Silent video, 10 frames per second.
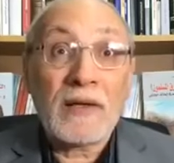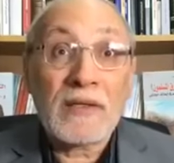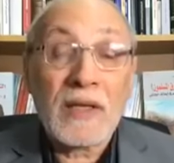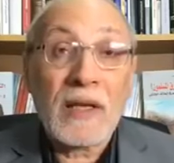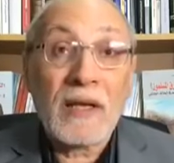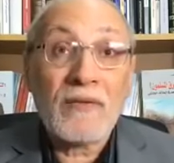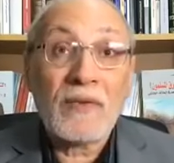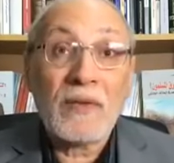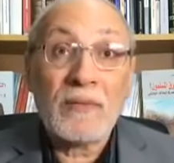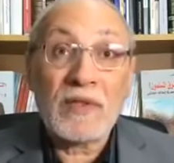هذه الصلاة
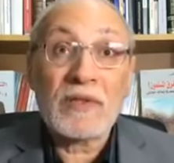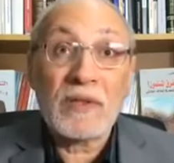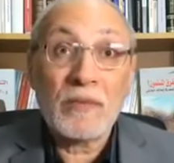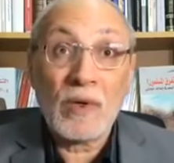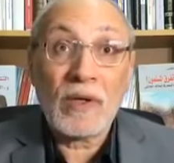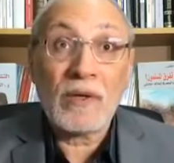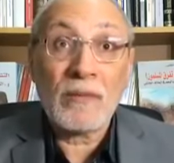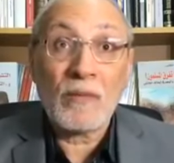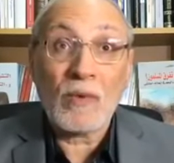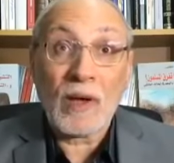في مسجد
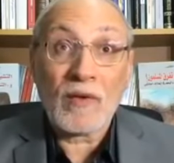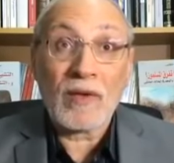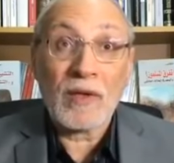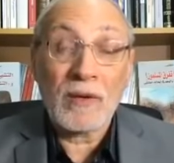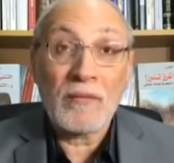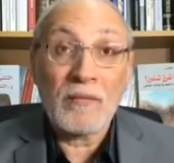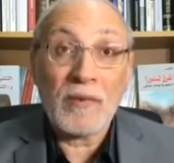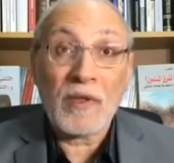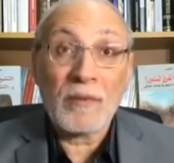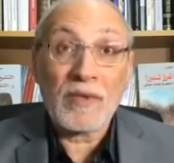مهم وعظيم
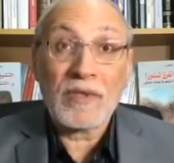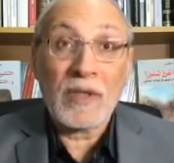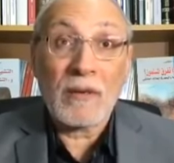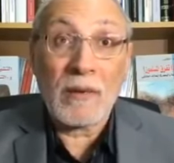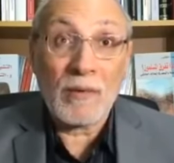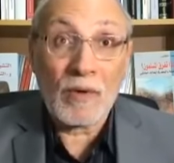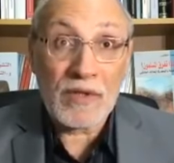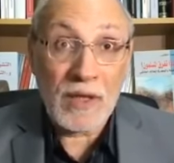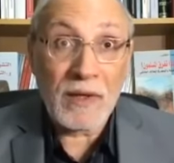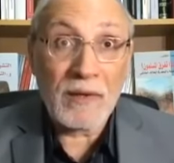مثل مسجد الإمام
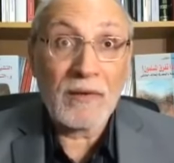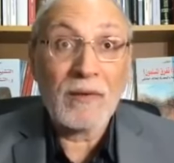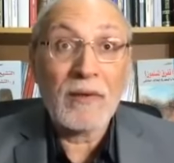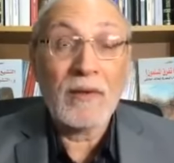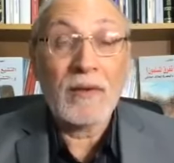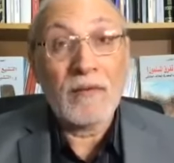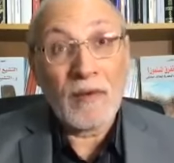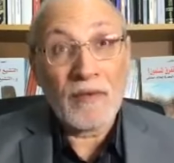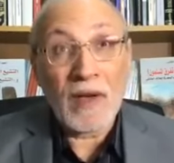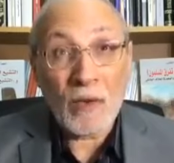الحسين
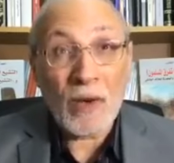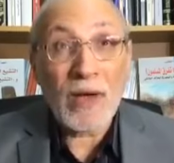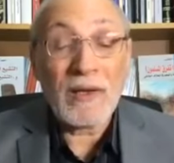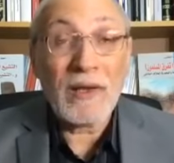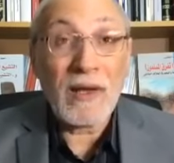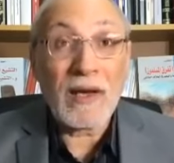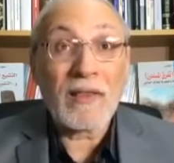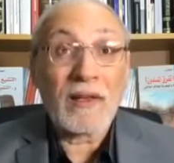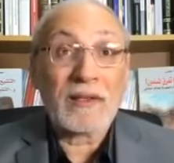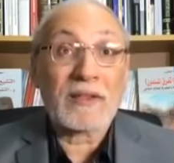ففيها روحانية
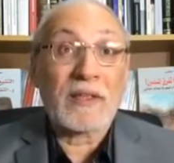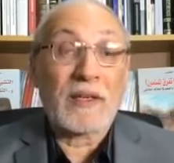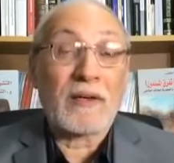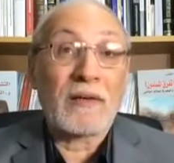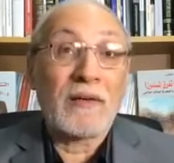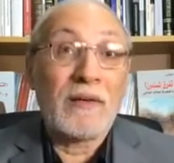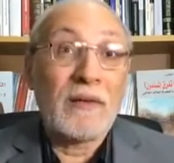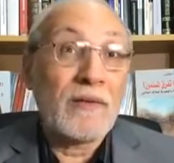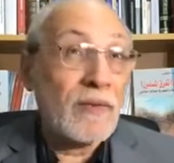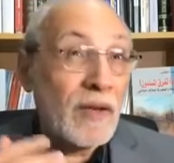أكثر تصير
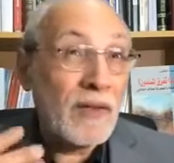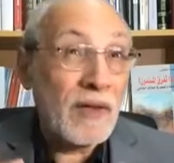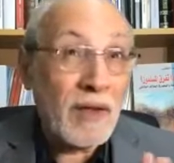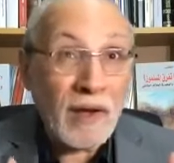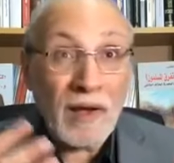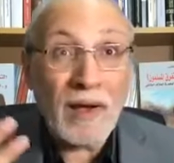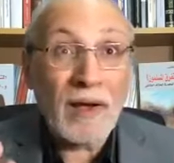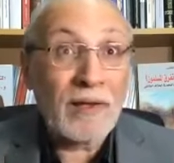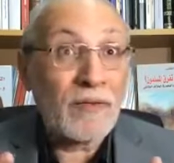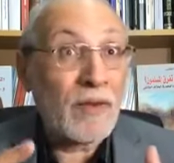فيها
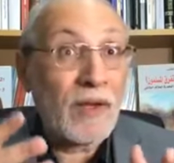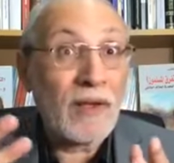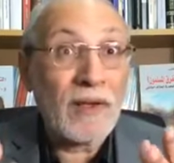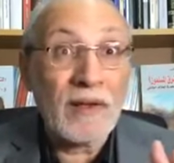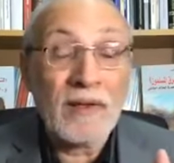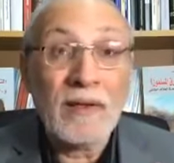ذكريات فيها